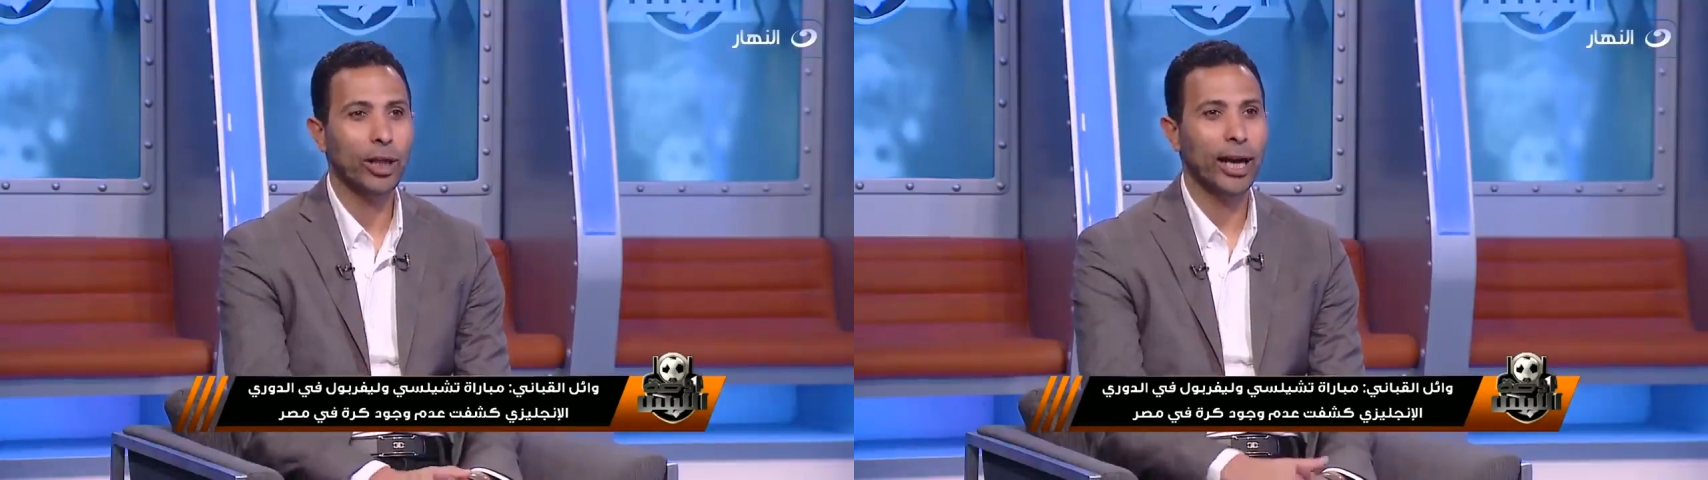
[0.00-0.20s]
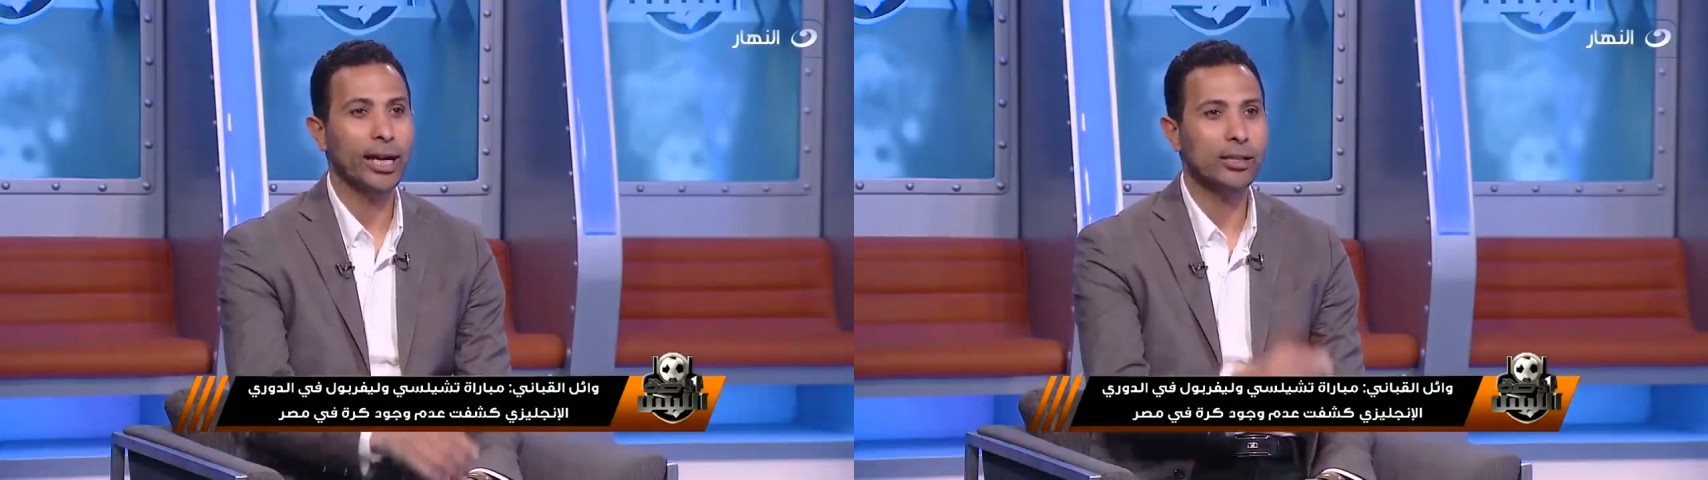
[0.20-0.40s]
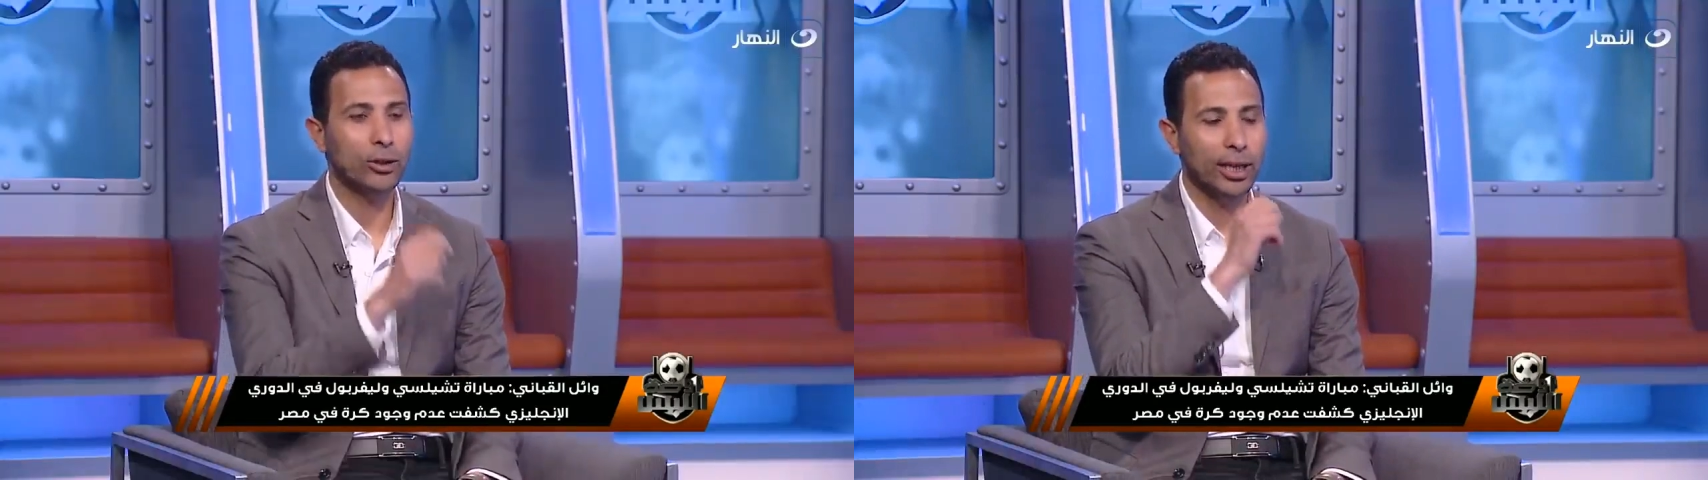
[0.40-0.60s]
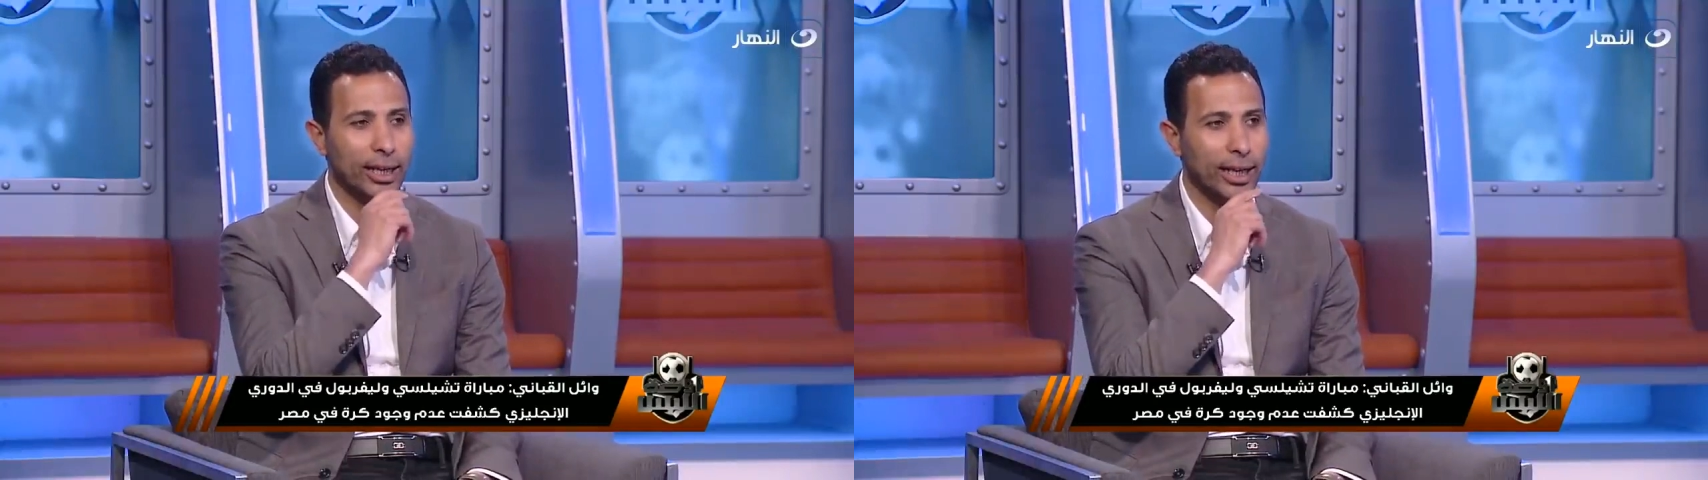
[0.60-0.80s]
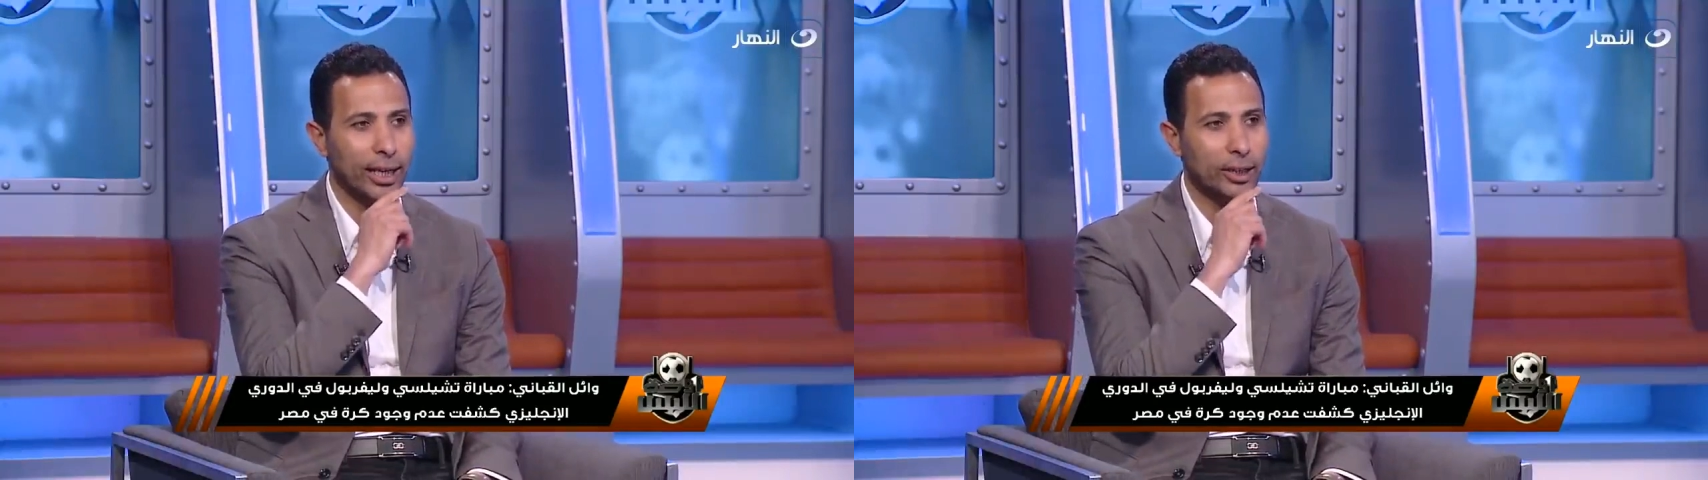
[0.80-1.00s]
الكوره عايز اقول
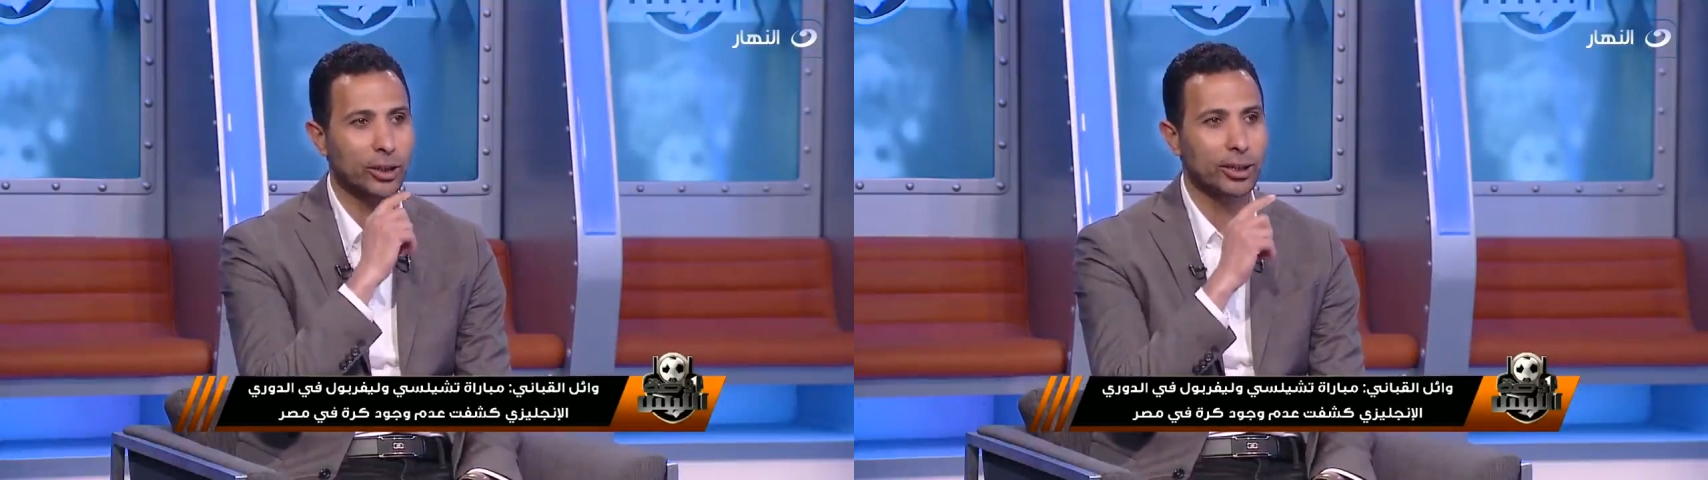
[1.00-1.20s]
لك على حاجه أيوة.